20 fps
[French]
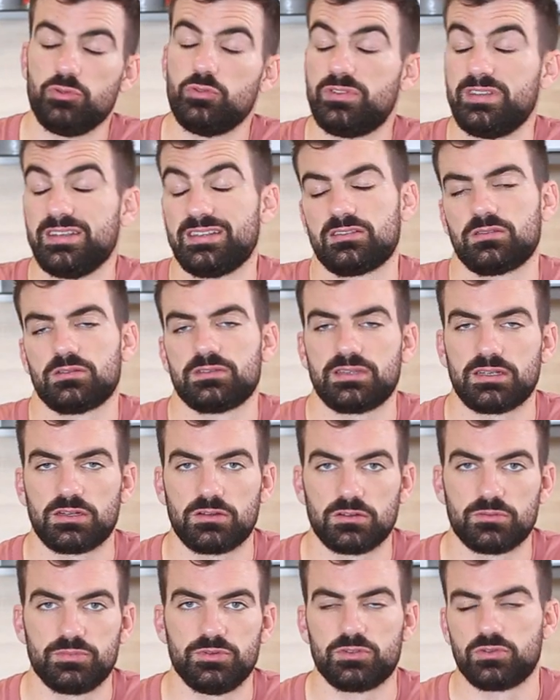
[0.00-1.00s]
plus du
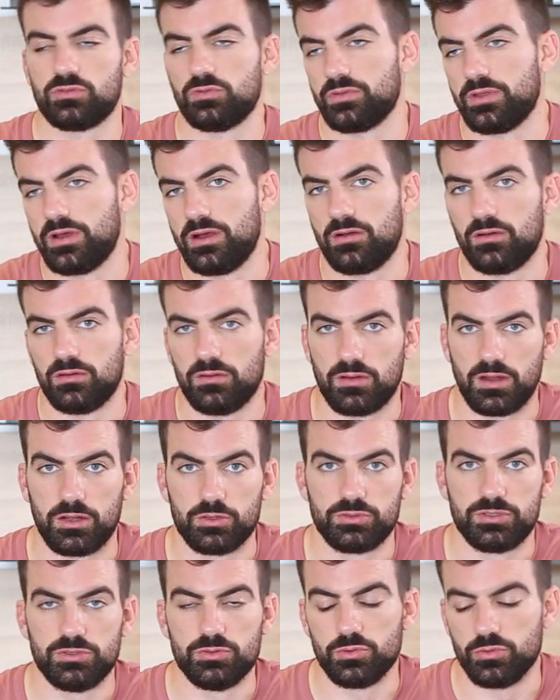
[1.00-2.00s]
T150 puisqu'on a
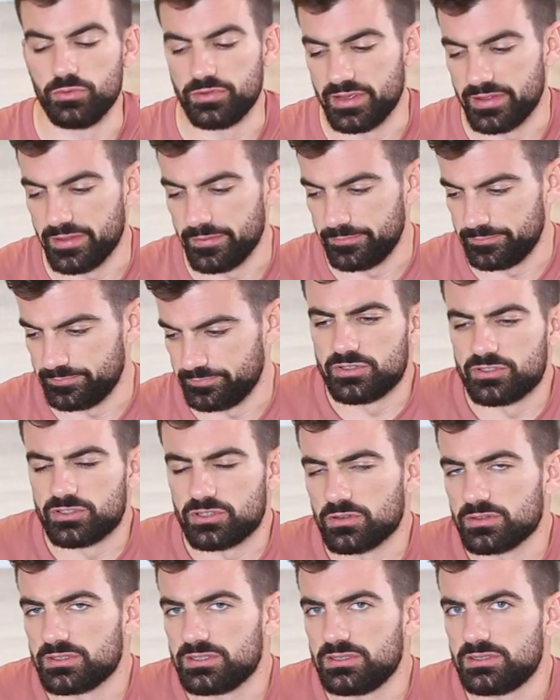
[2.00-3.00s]
rajouté du gluten.
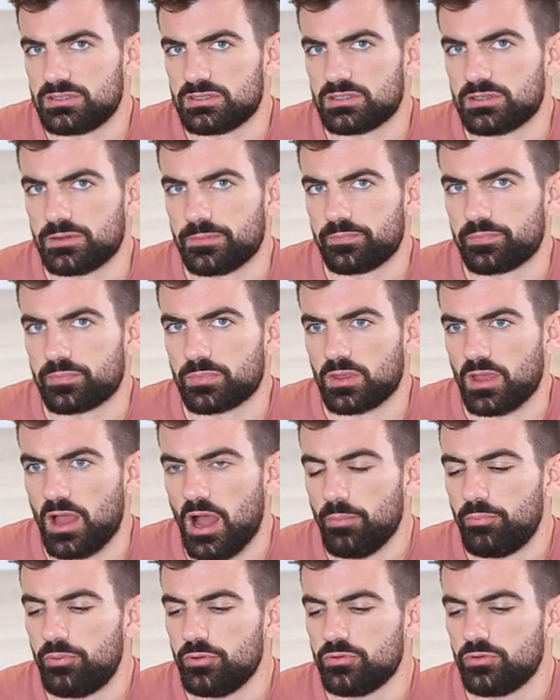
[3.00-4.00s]
110,
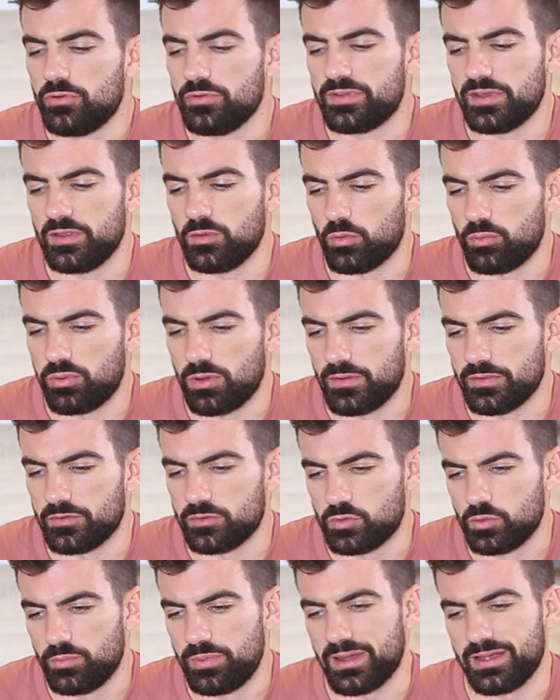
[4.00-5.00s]
un peu de gluten, on pourra avoir de
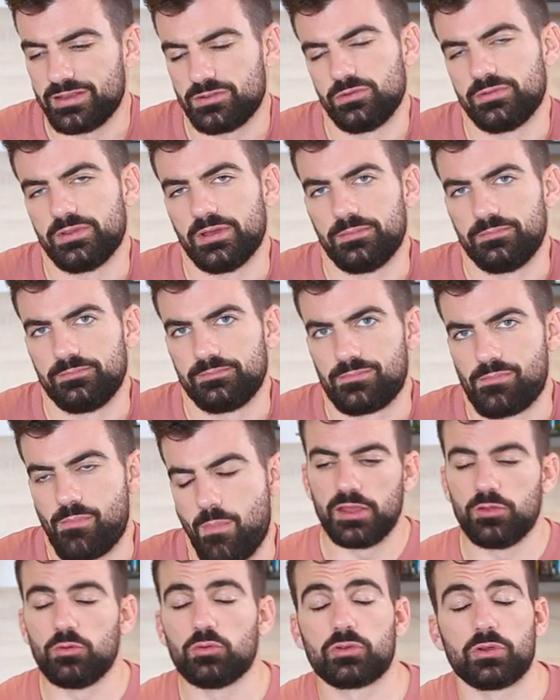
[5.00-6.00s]
super résultats.
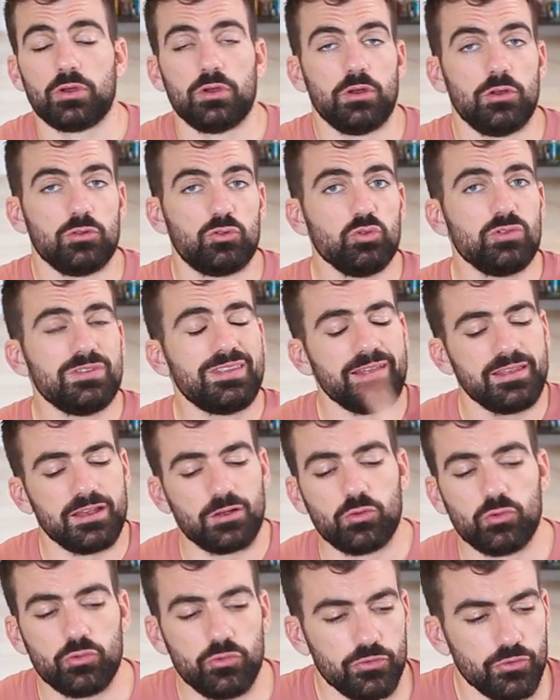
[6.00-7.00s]
Et donc, euh, toute
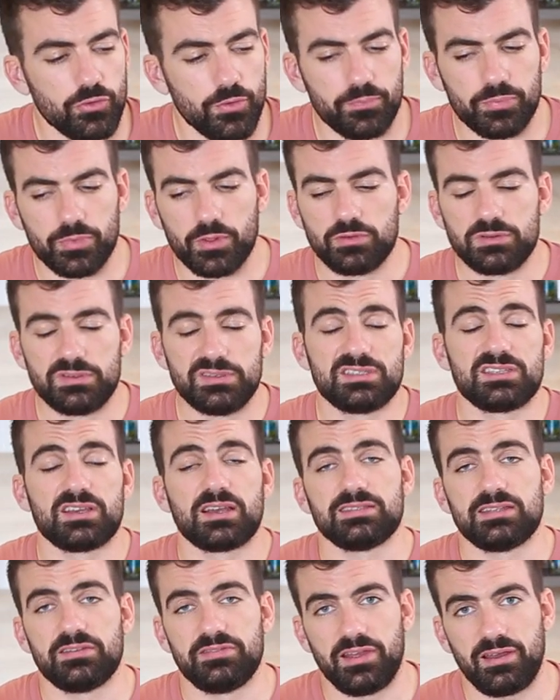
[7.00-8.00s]
dernière conclusion, vous savez ce qu'il
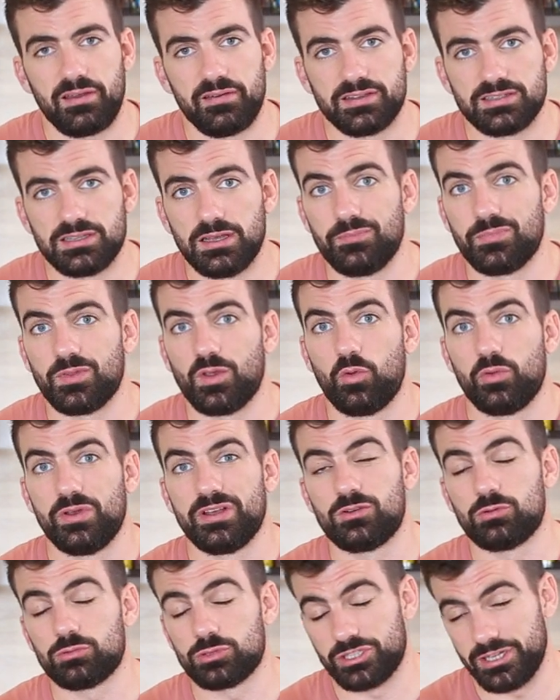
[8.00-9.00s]
reste à faire avec ça On
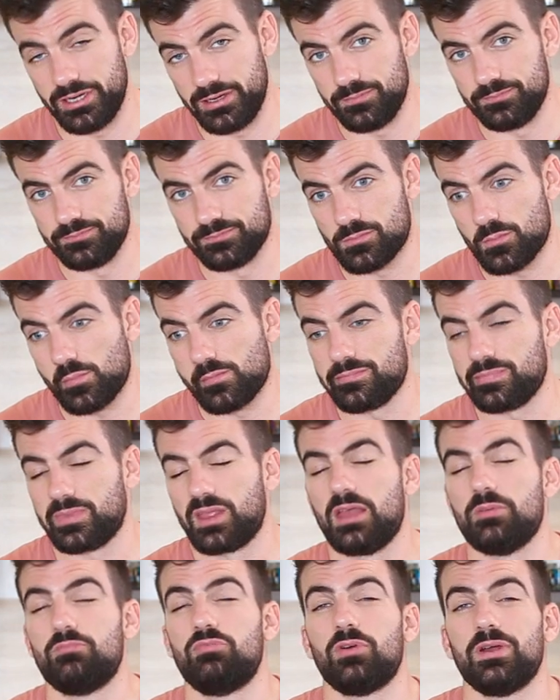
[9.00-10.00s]
les congèle
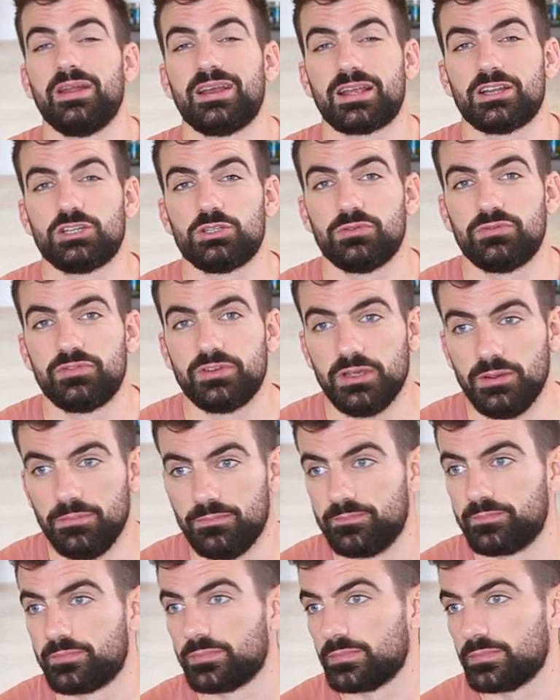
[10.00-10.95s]
et pour les réchauffer,